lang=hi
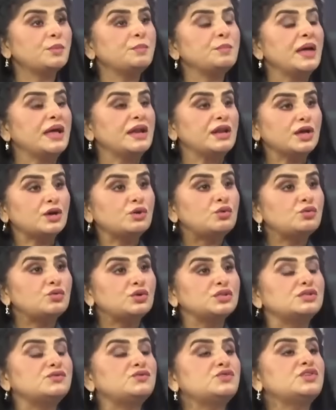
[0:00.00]
और मैंने
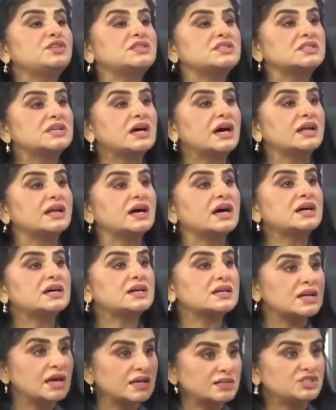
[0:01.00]
ख़ुद वो नज़ारा
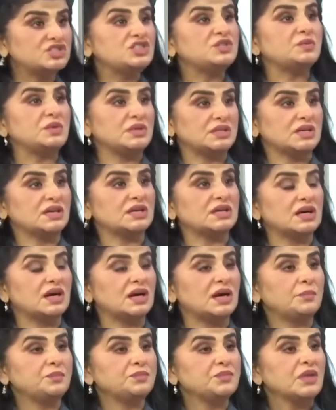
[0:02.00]
कराची में
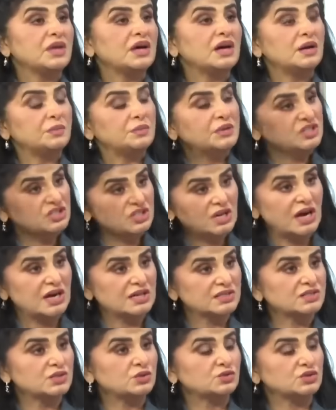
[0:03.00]
देखा हमें
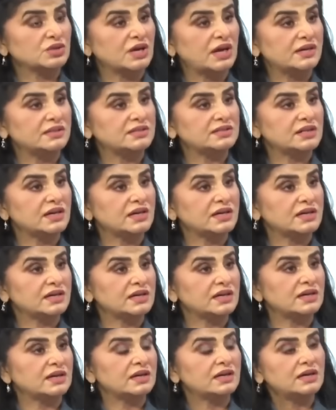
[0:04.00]
जहाज़ से उतार दिया
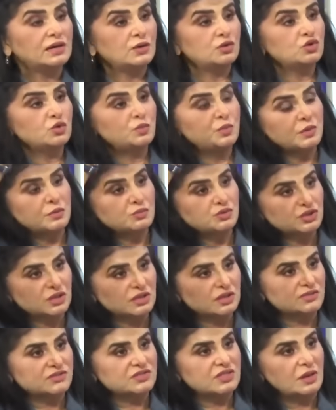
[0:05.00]
गया ऊपर
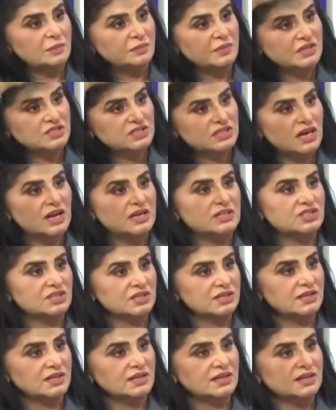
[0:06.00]
मुशरफ साहब का जहाज़
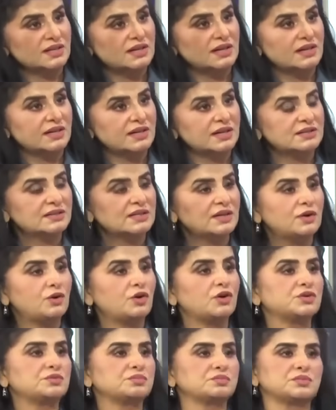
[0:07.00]
चक्कर लगा रहा था
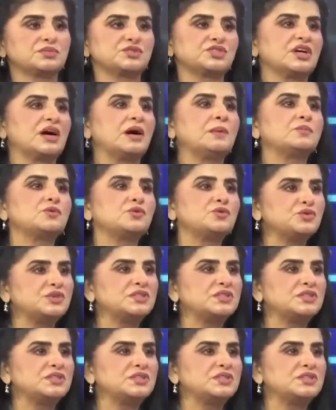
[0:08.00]
और शाम